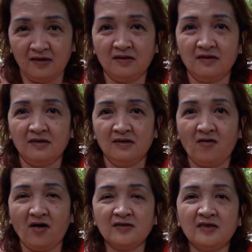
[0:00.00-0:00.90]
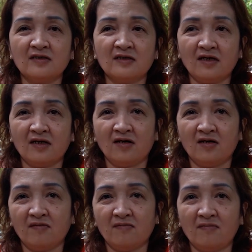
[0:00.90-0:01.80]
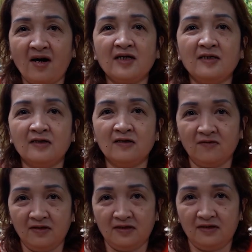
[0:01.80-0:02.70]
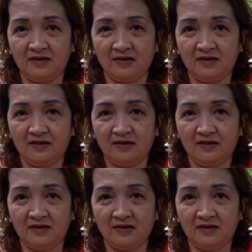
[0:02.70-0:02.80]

Ừ, khoảng chừng 3 giờ chiều á.